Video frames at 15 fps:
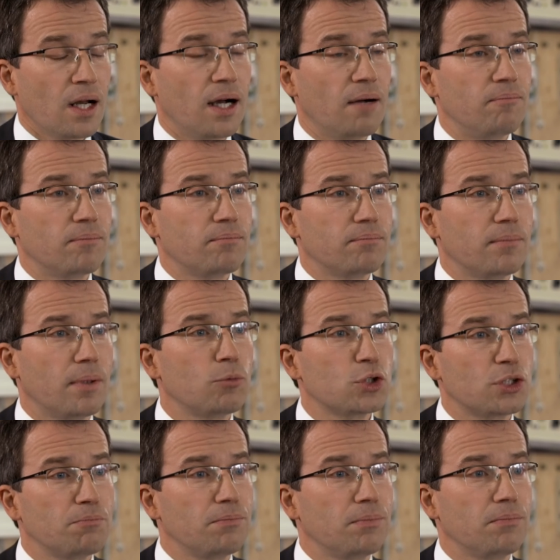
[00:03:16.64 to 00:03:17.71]
Äh, man muss
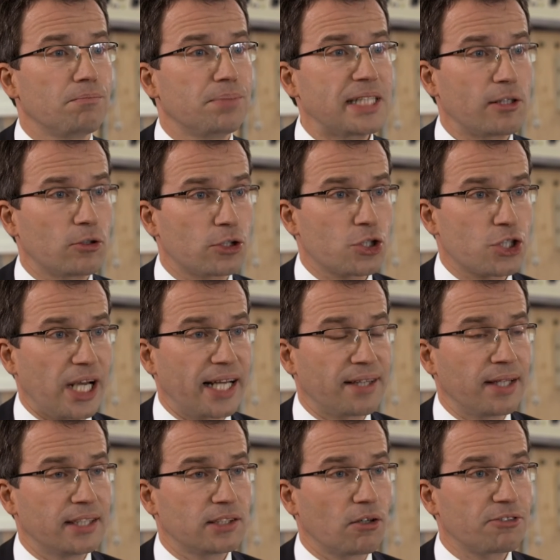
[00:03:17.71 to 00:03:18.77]
ein bisschen
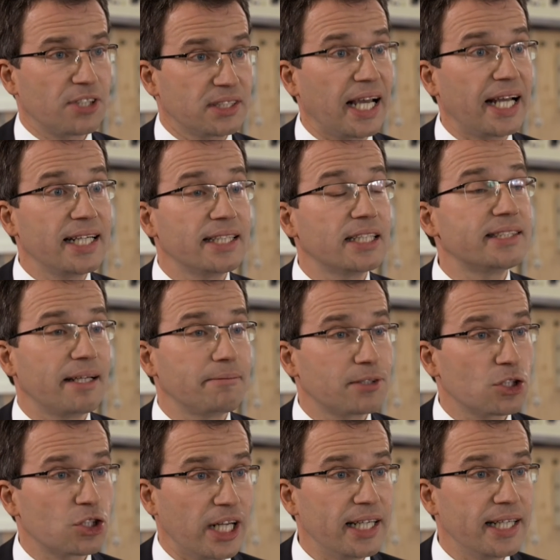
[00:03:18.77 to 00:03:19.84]
unterscheiden. Also auf das eine,
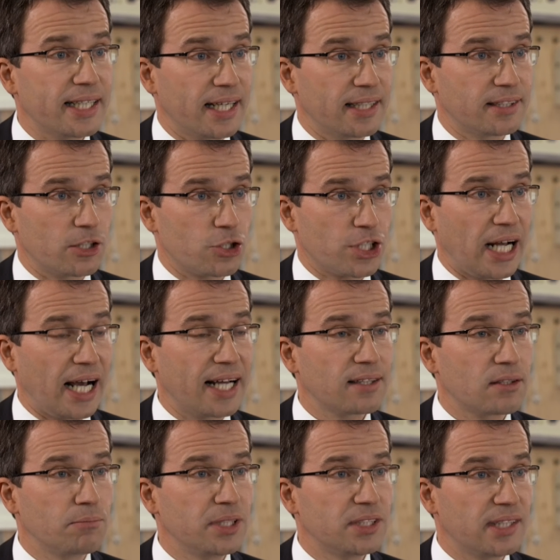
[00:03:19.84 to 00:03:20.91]
selbstverständlich hat der
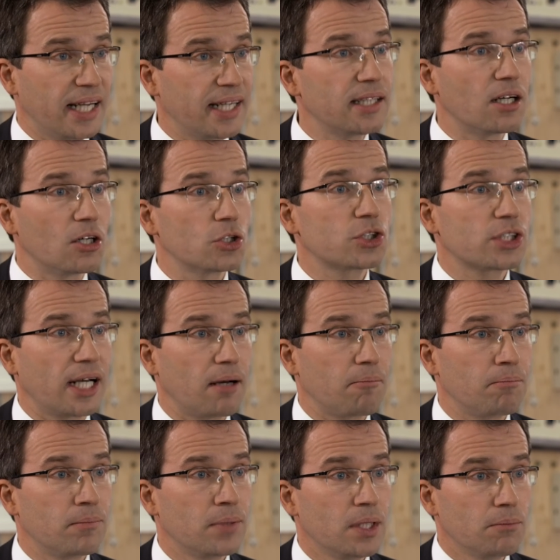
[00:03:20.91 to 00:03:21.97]
Staat mit seinen
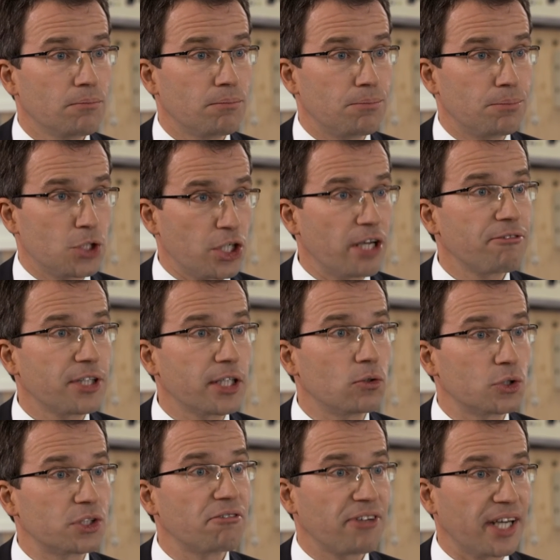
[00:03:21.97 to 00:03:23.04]
Ausgaben
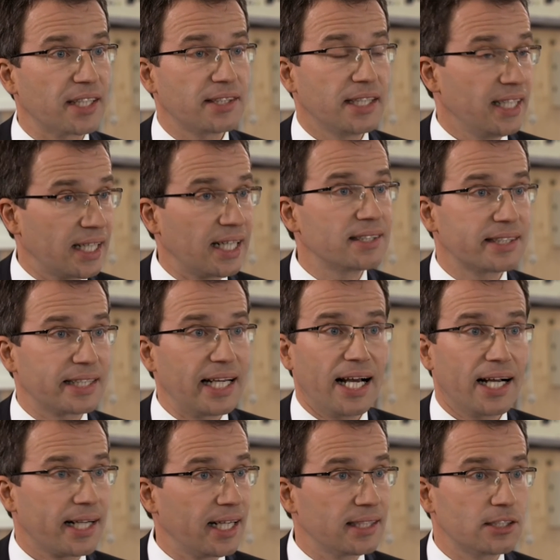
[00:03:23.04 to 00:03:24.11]
Beschäftigungseffekte, ja ganz
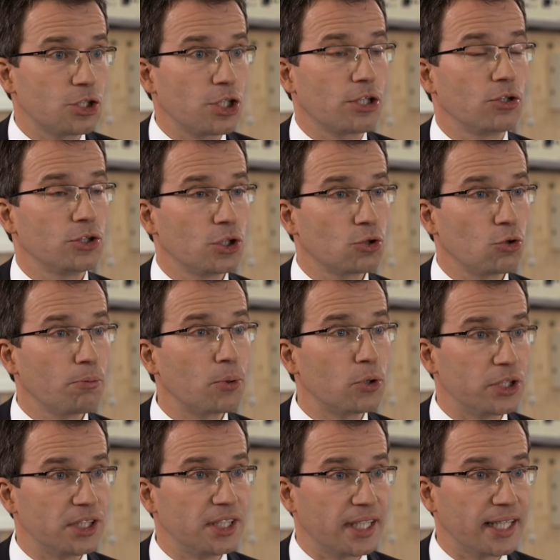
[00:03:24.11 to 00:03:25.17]
klar klassische
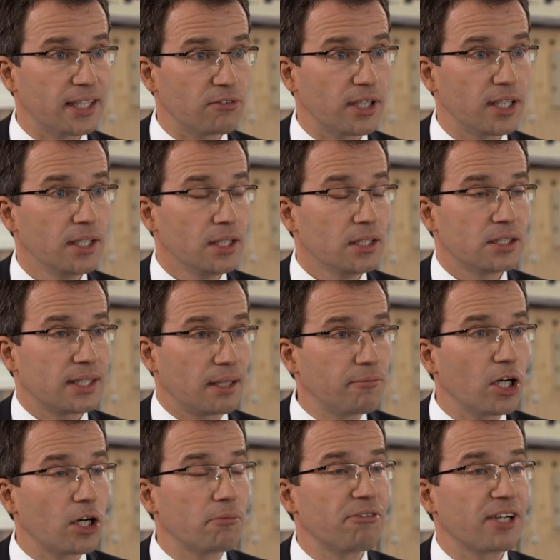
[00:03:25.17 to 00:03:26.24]
Konjunkturpolitik etwa. Das haben
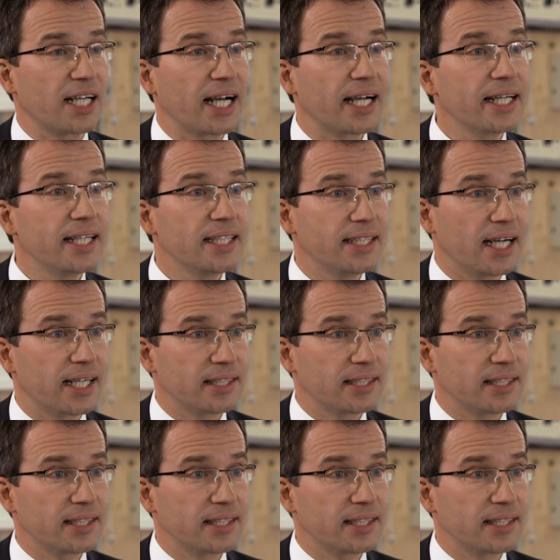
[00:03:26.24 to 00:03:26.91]
wir auch im vergangenen Jahr